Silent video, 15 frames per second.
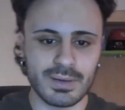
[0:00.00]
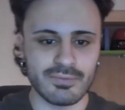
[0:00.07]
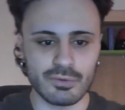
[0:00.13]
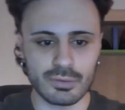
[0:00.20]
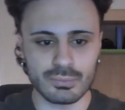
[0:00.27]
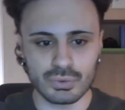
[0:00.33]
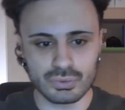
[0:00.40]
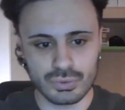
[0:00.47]
ma ve
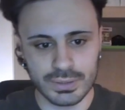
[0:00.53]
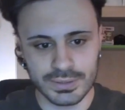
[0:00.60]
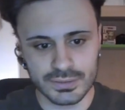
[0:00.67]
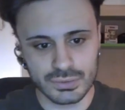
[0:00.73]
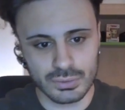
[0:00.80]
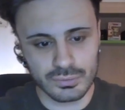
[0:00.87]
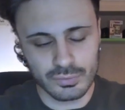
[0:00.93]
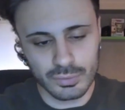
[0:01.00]
lo mostro anche
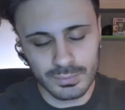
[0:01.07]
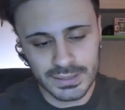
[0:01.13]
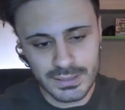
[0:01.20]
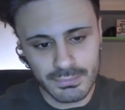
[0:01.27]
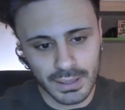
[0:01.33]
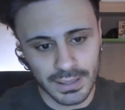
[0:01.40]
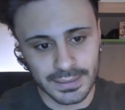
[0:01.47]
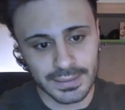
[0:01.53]
sotto forma di
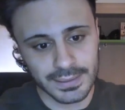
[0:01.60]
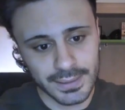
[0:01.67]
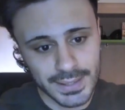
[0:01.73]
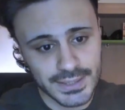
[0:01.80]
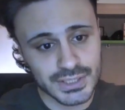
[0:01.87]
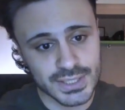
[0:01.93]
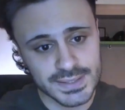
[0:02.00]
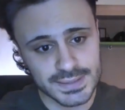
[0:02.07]
banner,
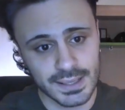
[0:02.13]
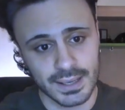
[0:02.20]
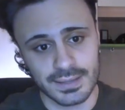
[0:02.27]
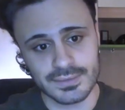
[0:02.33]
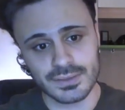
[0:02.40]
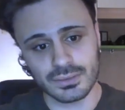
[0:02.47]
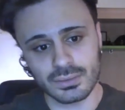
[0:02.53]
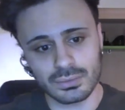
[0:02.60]
AJ
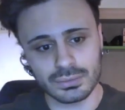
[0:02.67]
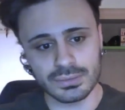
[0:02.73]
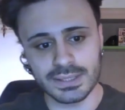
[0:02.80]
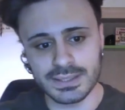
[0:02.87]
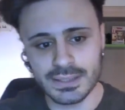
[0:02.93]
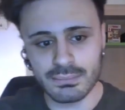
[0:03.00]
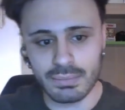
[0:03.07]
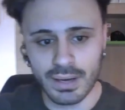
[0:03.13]
Styles contro
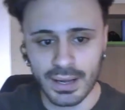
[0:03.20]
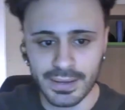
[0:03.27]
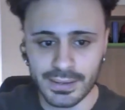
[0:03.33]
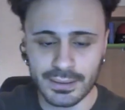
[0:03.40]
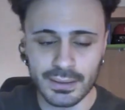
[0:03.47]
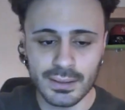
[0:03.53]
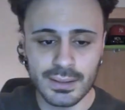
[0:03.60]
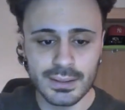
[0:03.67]
Daniel Bryan